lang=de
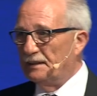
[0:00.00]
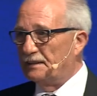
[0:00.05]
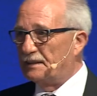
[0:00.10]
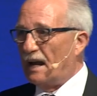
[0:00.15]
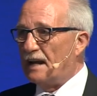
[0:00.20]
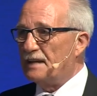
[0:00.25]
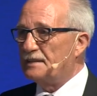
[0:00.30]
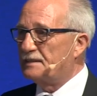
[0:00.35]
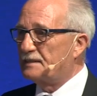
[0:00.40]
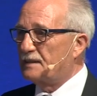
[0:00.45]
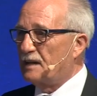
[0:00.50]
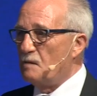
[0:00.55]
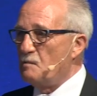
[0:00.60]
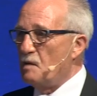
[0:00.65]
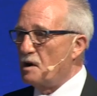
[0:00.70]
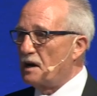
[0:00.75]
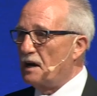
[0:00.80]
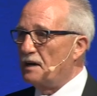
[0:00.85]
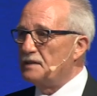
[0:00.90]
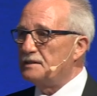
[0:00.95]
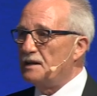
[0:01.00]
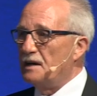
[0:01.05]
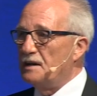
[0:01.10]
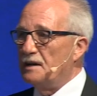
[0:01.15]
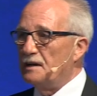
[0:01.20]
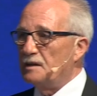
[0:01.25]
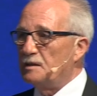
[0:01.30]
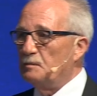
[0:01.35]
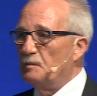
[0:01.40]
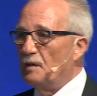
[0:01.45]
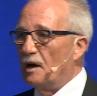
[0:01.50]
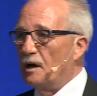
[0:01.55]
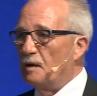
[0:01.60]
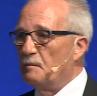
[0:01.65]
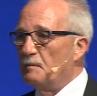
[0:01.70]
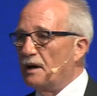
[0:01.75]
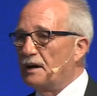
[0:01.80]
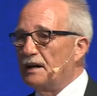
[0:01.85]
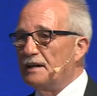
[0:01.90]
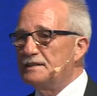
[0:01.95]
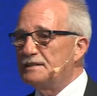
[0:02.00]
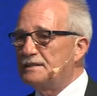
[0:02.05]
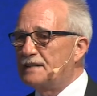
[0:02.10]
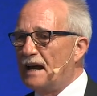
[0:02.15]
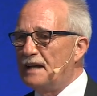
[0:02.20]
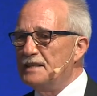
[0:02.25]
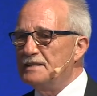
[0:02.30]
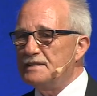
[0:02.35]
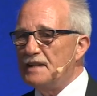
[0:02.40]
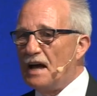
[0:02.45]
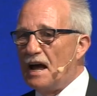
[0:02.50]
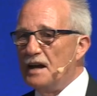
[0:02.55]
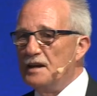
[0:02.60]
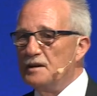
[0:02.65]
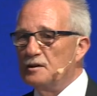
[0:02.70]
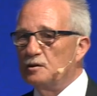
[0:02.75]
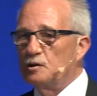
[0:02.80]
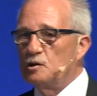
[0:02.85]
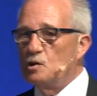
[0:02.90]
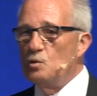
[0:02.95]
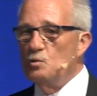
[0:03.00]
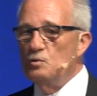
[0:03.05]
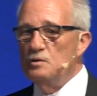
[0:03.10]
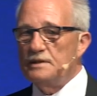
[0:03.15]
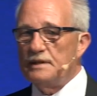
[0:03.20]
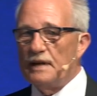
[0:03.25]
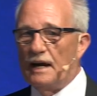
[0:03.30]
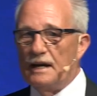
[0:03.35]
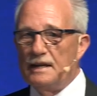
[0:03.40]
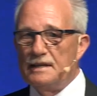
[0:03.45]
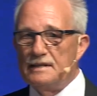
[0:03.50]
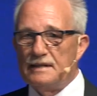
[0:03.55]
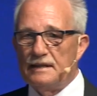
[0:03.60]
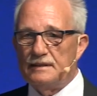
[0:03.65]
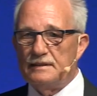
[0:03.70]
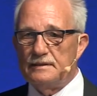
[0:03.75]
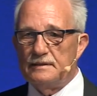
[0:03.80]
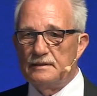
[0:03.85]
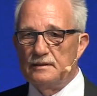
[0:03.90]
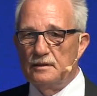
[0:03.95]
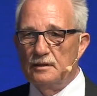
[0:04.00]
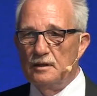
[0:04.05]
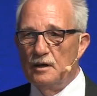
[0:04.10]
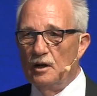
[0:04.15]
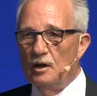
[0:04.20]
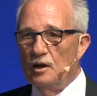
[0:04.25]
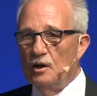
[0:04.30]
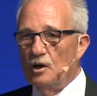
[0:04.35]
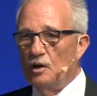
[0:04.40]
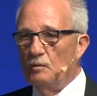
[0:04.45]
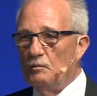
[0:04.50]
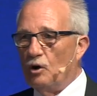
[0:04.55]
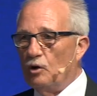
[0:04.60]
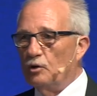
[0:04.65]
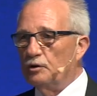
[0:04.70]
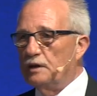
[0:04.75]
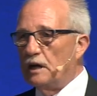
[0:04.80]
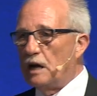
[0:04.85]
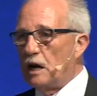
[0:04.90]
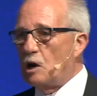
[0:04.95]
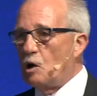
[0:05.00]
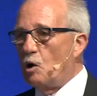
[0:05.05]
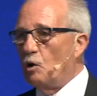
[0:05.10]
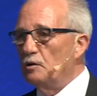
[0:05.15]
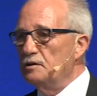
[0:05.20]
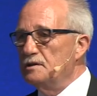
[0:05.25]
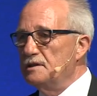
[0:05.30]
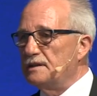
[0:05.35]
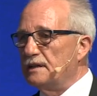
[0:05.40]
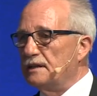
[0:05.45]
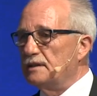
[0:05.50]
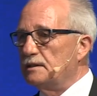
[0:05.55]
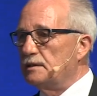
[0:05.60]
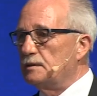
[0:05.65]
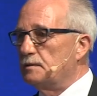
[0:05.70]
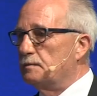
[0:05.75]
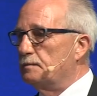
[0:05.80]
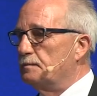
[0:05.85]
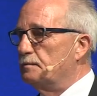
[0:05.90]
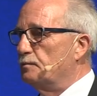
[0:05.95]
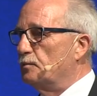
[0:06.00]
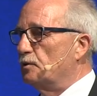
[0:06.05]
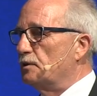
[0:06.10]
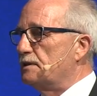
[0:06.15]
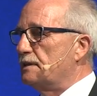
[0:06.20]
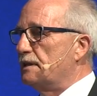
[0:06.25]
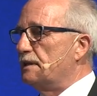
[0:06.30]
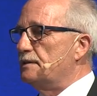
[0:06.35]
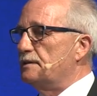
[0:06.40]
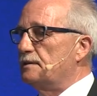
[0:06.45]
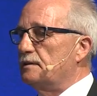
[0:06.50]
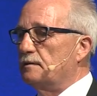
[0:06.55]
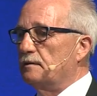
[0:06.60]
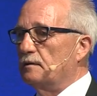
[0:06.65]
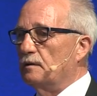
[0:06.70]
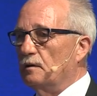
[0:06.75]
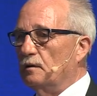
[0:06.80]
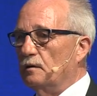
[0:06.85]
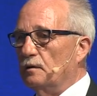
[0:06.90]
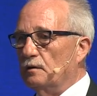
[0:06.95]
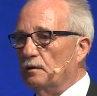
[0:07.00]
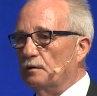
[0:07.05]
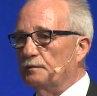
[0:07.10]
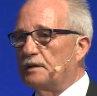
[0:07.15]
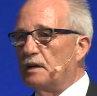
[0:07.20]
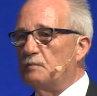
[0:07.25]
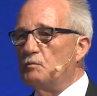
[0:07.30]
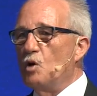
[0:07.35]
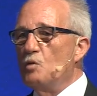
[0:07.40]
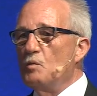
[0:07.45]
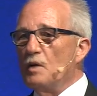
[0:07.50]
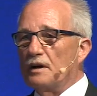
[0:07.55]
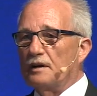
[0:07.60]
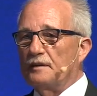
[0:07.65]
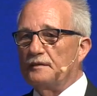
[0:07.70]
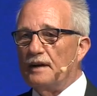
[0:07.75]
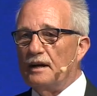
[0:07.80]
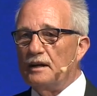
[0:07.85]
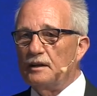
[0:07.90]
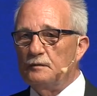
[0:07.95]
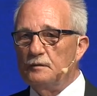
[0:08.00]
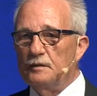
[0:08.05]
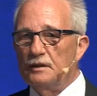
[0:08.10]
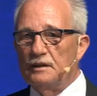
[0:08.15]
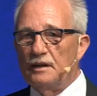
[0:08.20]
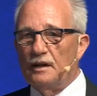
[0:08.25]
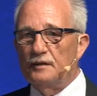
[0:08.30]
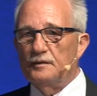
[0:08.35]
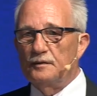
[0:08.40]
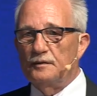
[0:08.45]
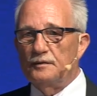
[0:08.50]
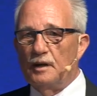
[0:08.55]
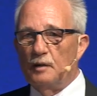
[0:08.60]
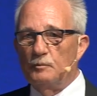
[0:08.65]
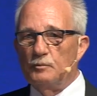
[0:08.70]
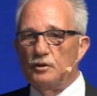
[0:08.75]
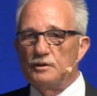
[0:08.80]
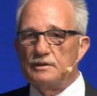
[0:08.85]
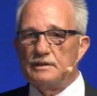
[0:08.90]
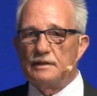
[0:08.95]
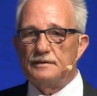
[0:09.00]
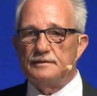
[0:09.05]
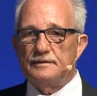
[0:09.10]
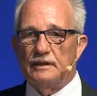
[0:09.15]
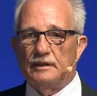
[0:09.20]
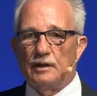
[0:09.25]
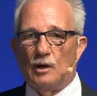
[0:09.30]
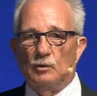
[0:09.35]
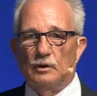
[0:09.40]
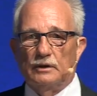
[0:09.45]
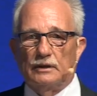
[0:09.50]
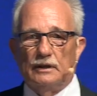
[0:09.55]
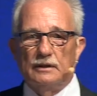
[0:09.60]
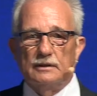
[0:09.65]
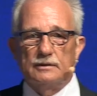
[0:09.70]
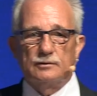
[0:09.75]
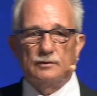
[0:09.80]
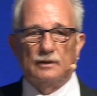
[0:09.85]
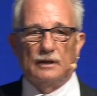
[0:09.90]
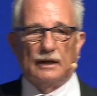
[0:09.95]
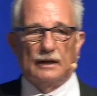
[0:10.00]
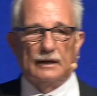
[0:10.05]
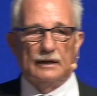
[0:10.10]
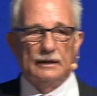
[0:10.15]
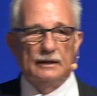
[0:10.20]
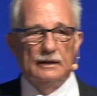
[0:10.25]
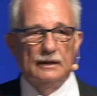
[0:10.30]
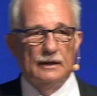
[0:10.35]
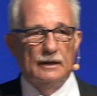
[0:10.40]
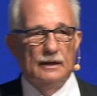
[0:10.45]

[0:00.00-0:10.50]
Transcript: Das kann man ganz anders machen. Man kann ganz andere Tools einsetzen, um auch den Konsensprozess, auf dem immer gesagt wird, das ist der Prozess, der dauert allzu lange,